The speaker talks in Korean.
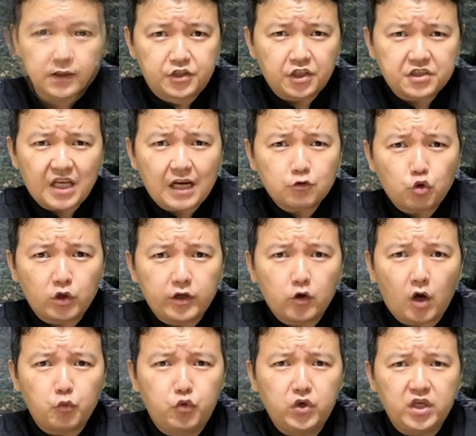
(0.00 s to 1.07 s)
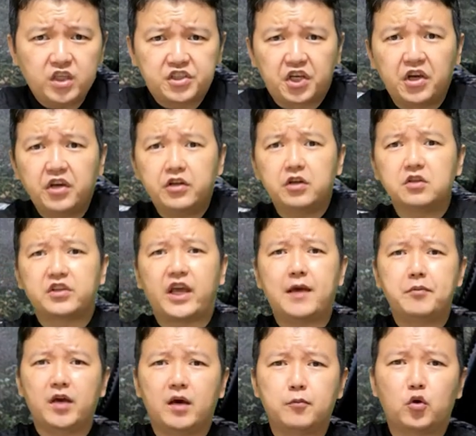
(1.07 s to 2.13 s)
이제 짱조린과 위 세력을
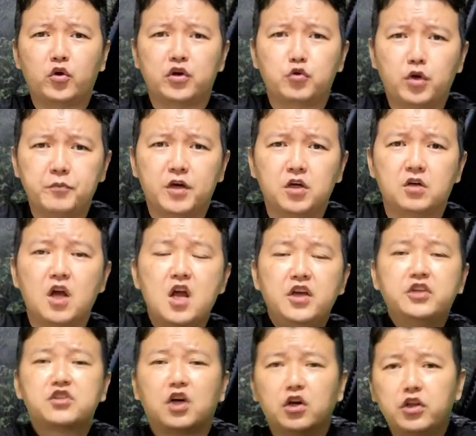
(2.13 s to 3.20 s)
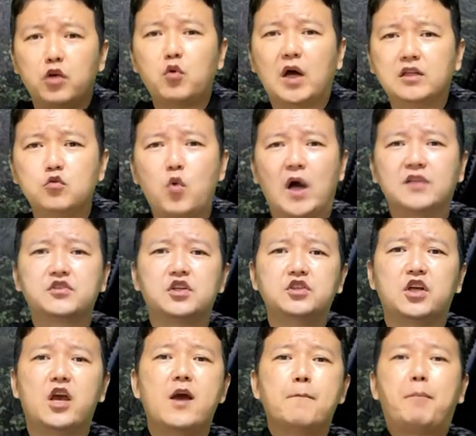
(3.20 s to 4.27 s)
대비해 보게 되면 이 전해와는
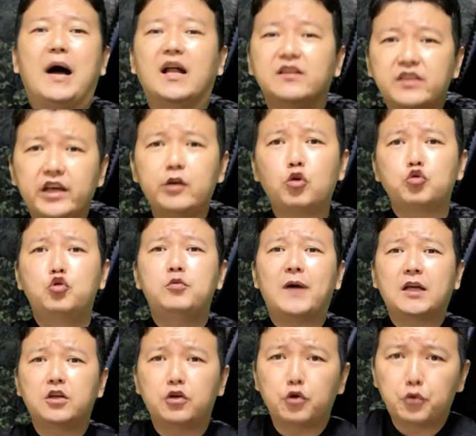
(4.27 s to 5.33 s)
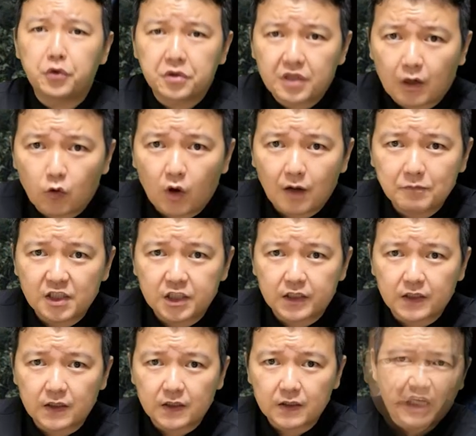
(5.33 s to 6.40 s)
완전히 반대로 뒤바뀌게 되었다고 합니다.